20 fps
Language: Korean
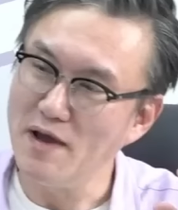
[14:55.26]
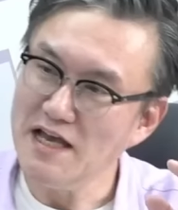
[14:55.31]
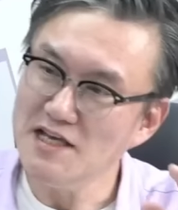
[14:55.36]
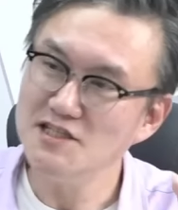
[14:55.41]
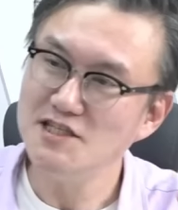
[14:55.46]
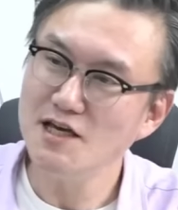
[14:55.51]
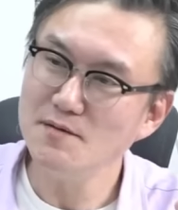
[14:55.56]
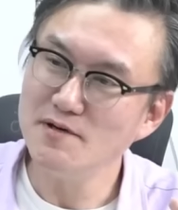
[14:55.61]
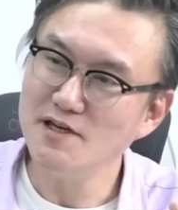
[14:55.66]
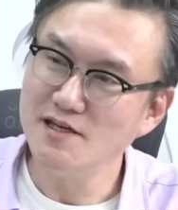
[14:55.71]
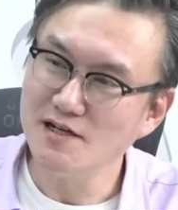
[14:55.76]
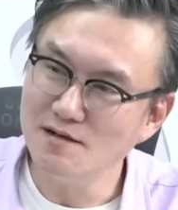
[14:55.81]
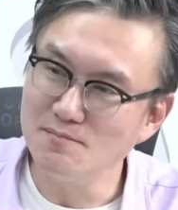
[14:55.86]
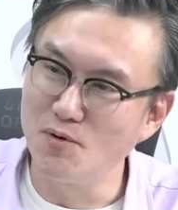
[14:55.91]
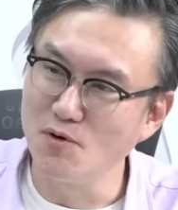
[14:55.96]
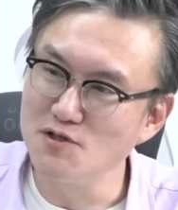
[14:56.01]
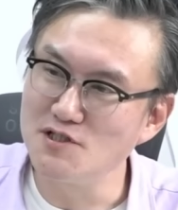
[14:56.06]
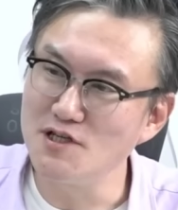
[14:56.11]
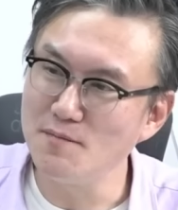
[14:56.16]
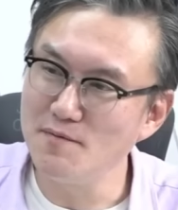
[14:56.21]
맨쉐비키랑
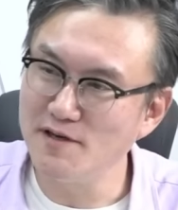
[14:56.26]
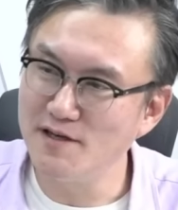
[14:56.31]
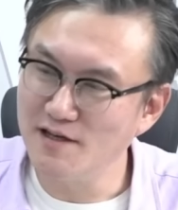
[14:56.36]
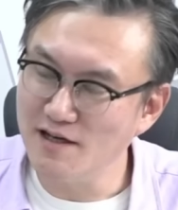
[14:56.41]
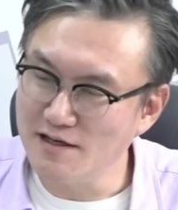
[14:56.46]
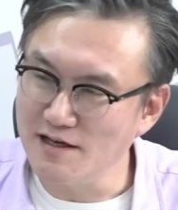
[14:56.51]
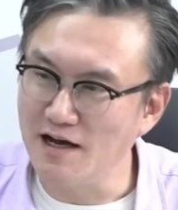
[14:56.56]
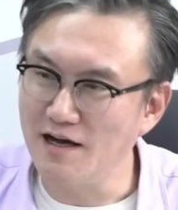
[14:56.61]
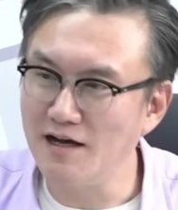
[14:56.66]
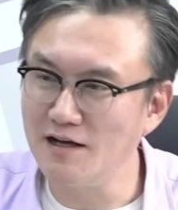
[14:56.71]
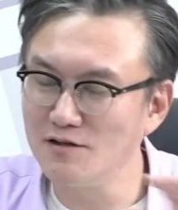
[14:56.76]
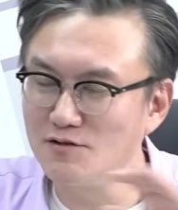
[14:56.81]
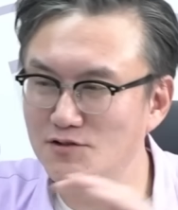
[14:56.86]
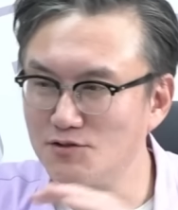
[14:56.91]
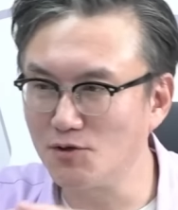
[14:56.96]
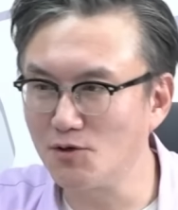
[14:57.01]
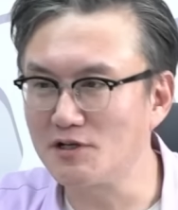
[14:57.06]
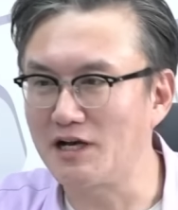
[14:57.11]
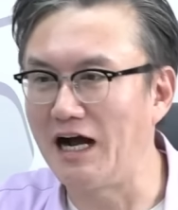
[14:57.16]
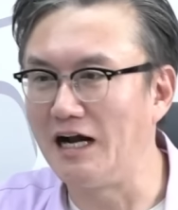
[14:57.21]
볼쉐비키가 약간
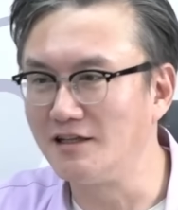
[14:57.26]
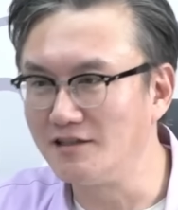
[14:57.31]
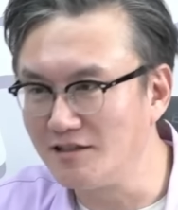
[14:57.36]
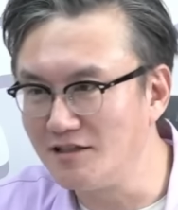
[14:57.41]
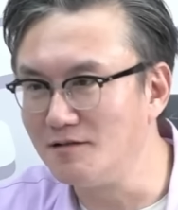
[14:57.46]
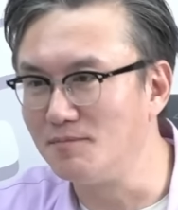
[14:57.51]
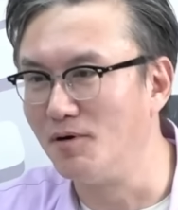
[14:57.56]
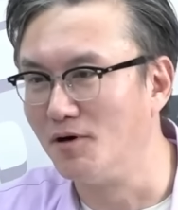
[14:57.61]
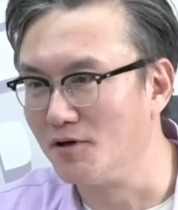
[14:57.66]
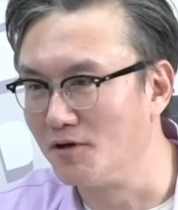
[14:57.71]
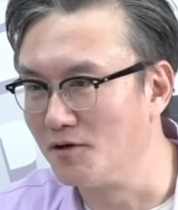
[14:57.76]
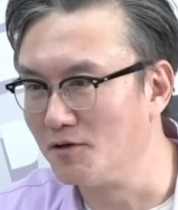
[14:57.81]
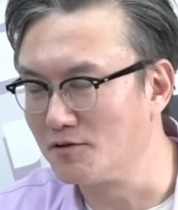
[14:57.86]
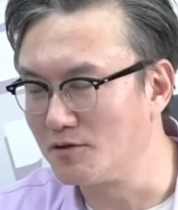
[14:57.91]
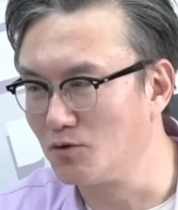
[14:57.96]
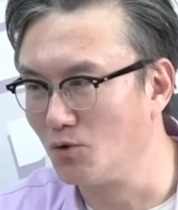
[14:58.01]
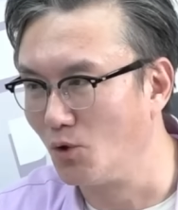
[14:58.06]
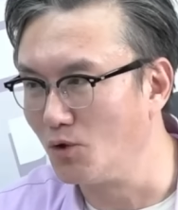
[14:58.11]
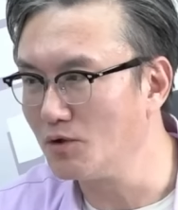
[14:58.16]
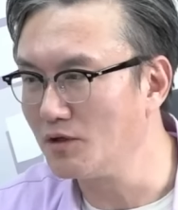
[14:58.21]
서로 갈등을 벌여요.
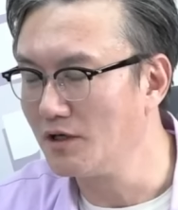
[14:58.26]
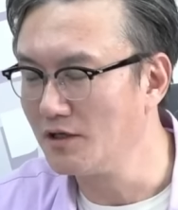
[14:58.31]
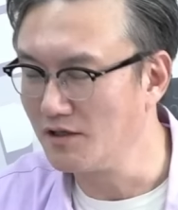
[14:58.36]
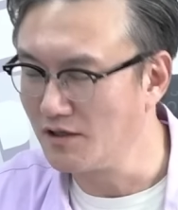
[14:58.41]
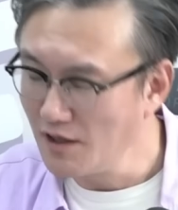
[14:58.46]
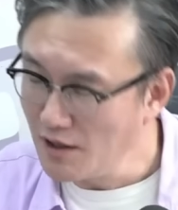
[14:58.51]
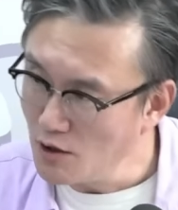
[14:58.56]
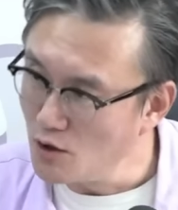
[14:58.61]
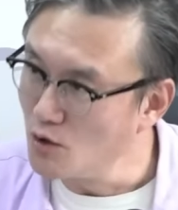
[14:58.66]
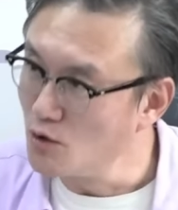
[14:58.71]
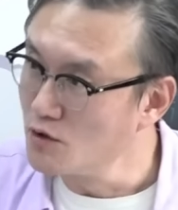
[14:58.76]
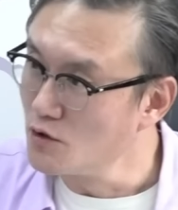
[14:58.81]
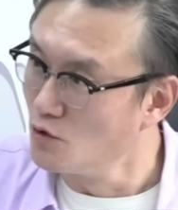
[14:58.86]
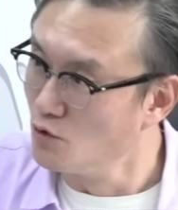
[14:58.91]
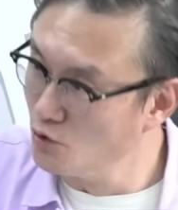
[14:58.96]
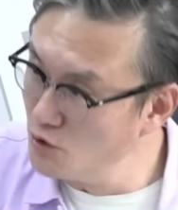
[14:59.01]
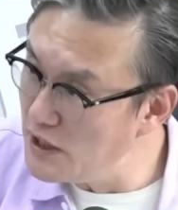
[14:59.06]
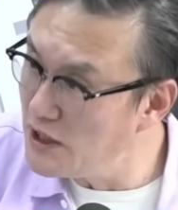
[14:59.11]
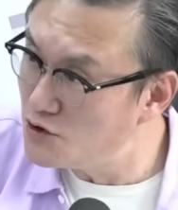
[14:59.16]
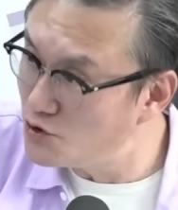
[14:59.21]
노,
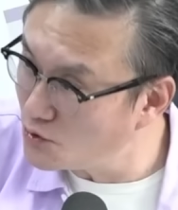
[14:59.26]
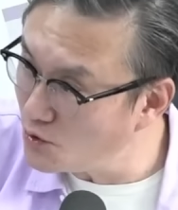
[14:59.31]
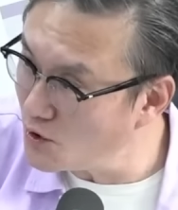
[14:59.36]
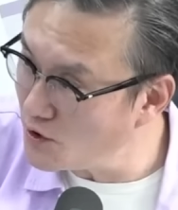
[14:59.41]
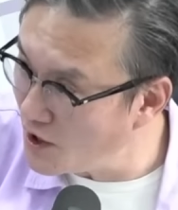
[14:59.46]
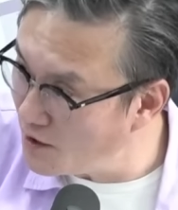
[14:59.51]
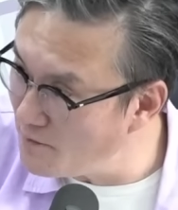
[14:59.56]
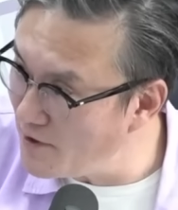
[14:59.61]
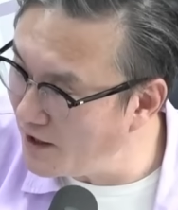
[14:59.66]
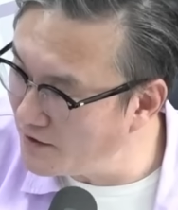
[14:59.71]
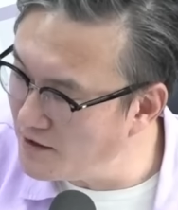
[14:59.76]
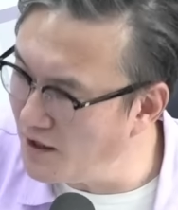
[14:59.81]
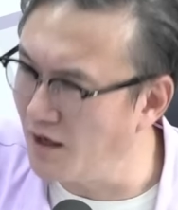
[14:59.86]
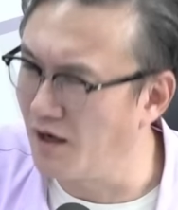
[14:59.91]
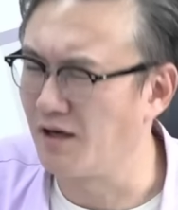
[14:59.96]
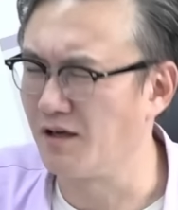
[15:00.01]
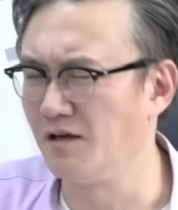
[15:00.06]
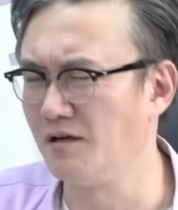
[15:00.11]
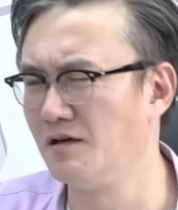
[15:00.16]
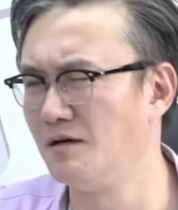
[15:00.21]
우리 주도로
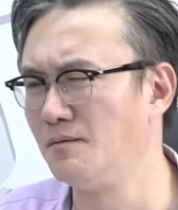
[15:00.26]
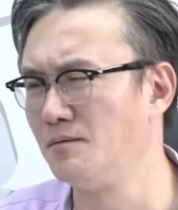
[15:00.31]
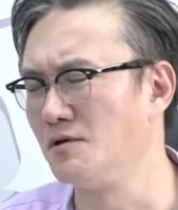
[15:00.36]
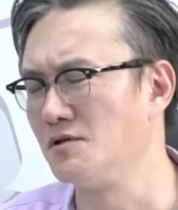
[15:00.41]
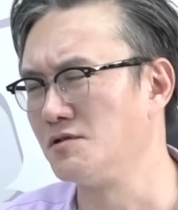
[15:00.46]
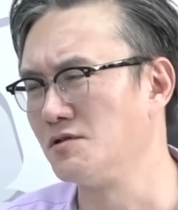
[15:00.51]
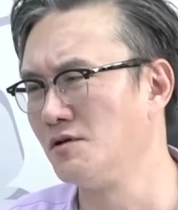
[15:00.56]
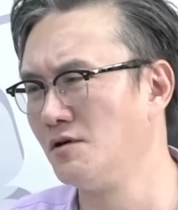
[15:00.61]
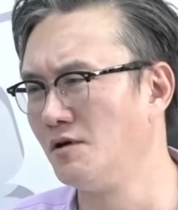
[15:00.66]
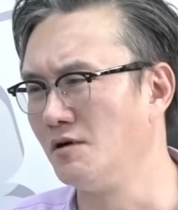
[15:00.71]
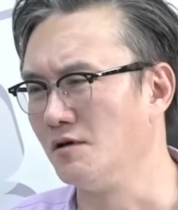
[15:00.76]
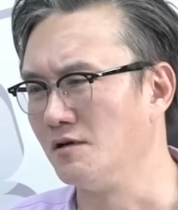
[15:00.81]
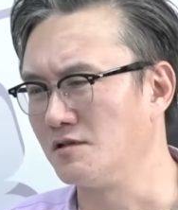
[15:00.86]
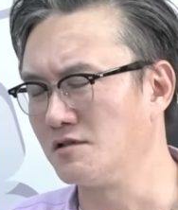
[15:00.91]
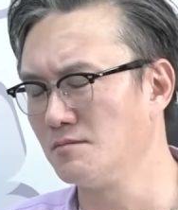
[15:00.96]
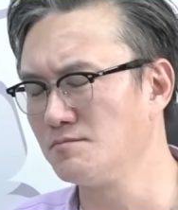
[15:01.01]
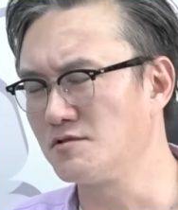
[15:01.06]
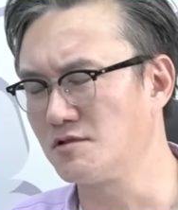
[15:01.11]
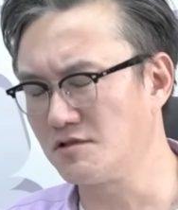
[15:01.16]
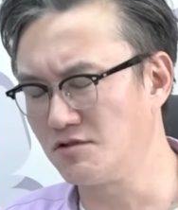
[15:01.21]
혁명한다. 이거 보셔.
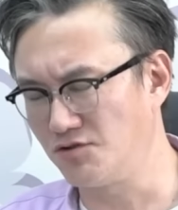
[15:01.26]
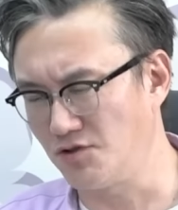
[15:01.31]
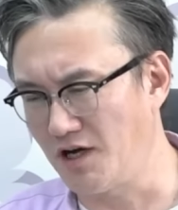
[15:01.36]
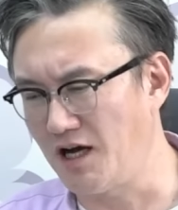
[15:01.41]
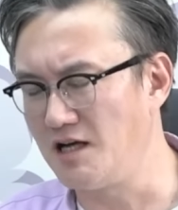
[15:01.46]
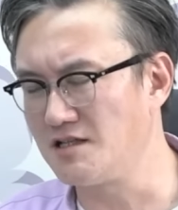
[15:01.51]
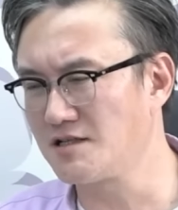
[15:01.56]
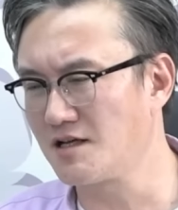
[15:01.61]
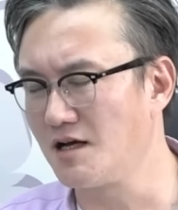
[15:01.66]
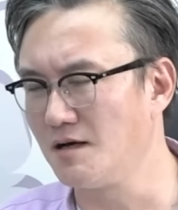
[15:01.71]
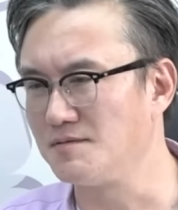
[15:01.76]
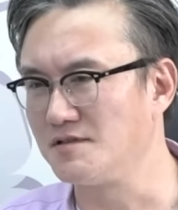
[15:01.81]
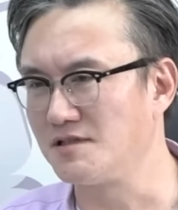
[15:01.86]
좀 살살